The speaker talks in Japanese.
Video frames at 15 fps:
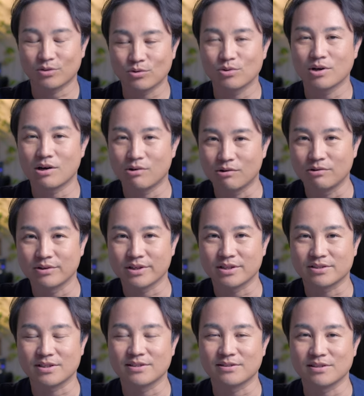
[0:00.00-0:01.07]
で動画を、えー、
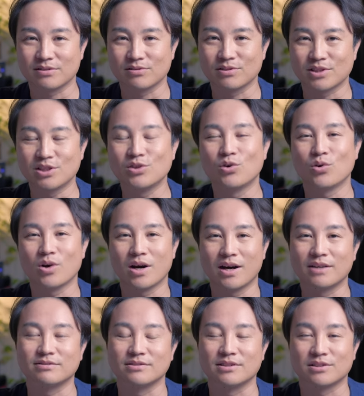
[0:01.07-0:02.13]
生成する機能が
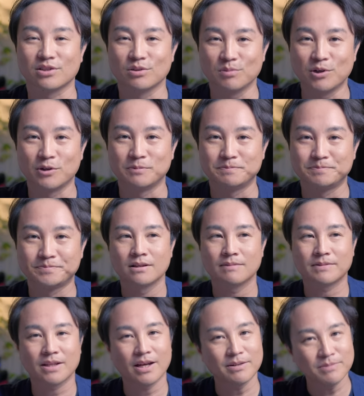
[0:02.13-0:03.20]
あるんですけども、やっ
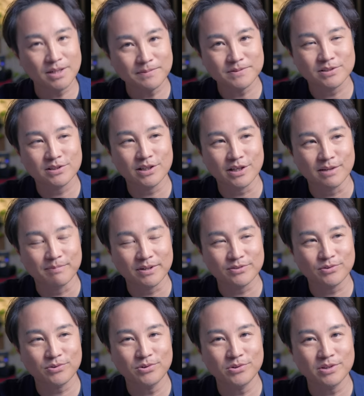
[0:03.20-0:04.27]
ぱタイムラプスってね、
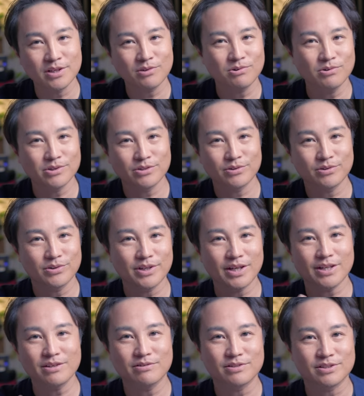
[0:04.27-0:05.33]
パソコンでこういろいろや
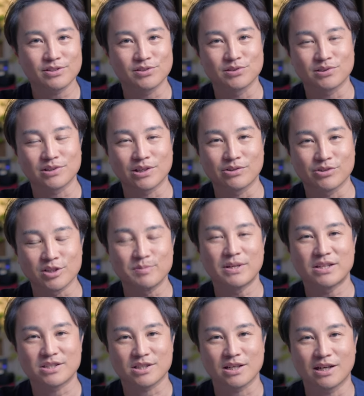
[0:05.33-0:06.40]
りくりするっていう
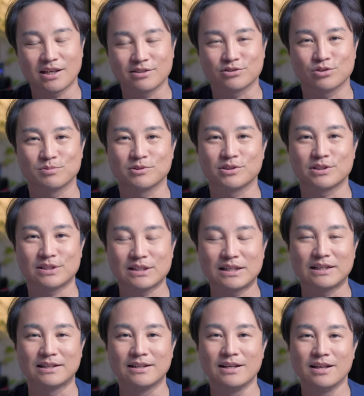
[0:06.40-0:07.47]
イメージがあると思うんです
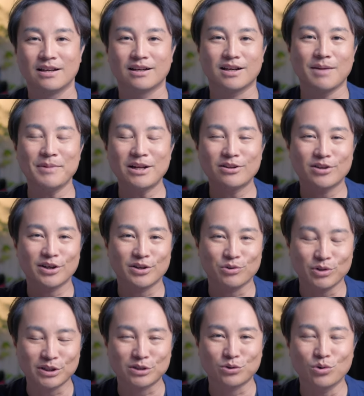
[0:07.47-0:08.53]
が、カメラの中でこう
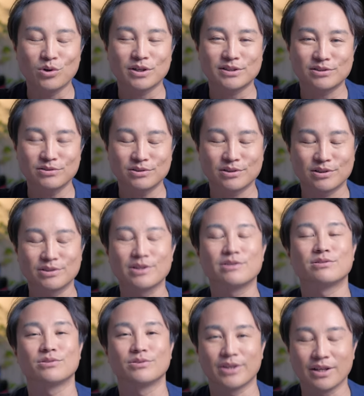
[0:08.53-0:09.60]
やって動画作ってくれる
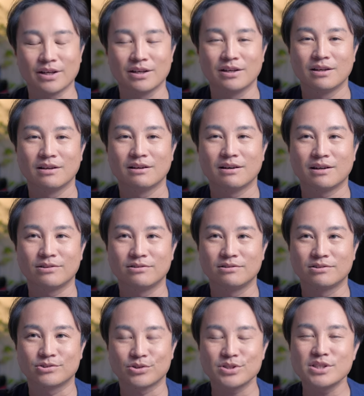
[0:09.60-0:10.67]
とね、あ
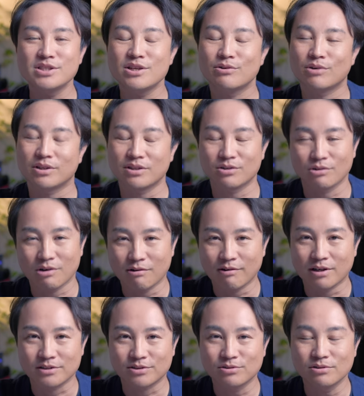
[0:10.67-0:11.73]
のー、初心者の方とか
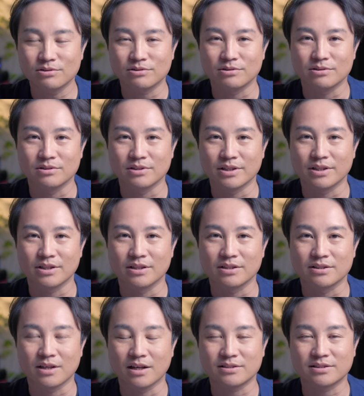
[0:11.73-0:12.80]
はすごく、
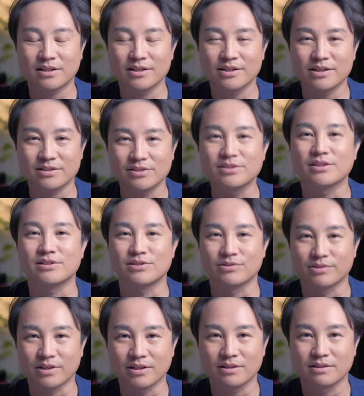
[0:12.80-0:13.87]
えー、扱いやすいですよ
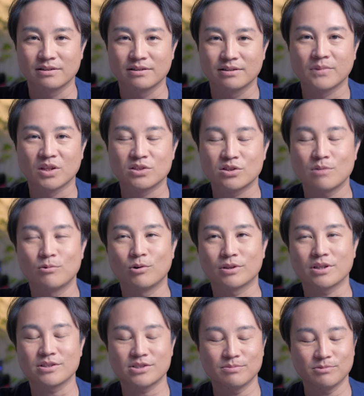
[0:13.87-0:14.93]
ね。でしかも
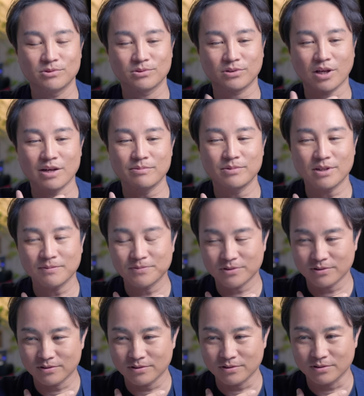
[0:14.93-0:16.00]
私も
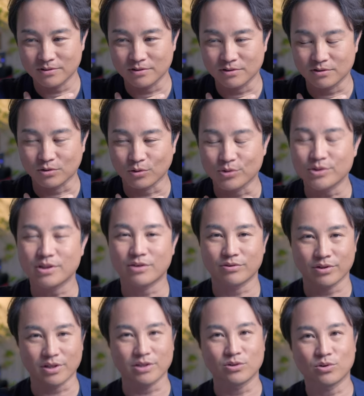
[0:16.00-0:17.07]
タイムラプス得意なの
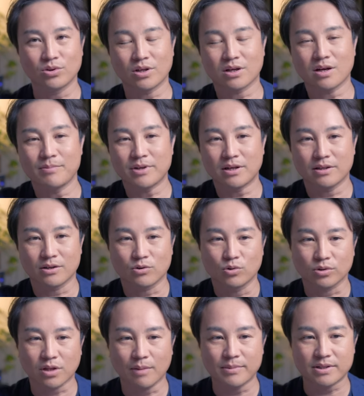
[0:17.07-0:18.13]
でいろんなカメラでこ
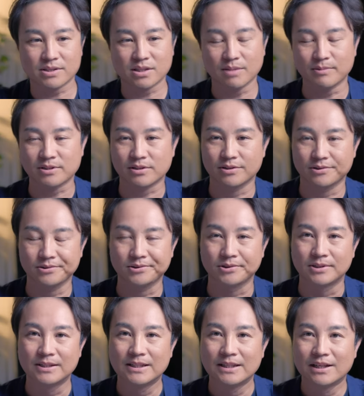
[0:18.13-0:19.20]
う試してますけど、
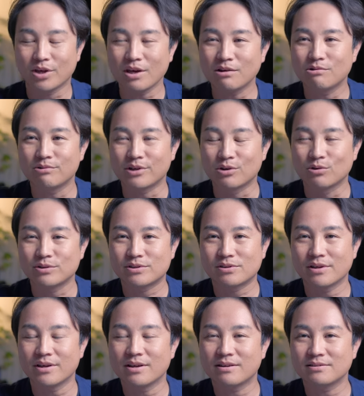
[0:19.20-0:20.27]
結構ね露出
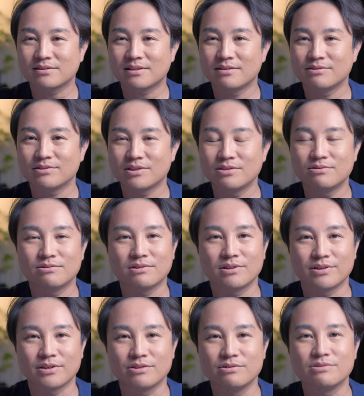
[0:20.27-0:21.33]
平滑化の機能が
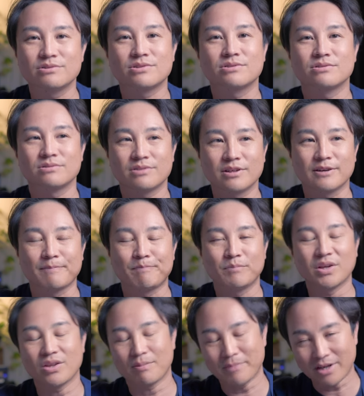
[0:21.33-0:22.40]
ね優秀で、まあ、
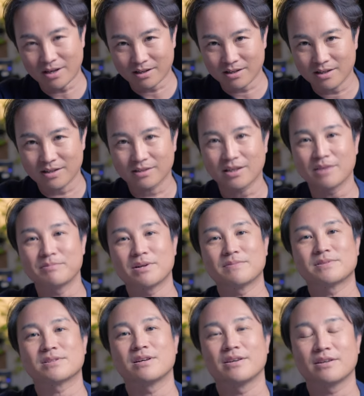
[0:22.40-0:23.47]
滑らかな
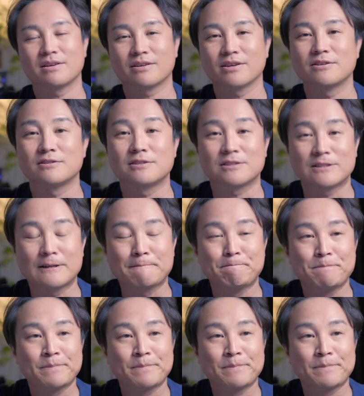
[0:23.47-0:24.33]
タイムラプスが描けるんですね。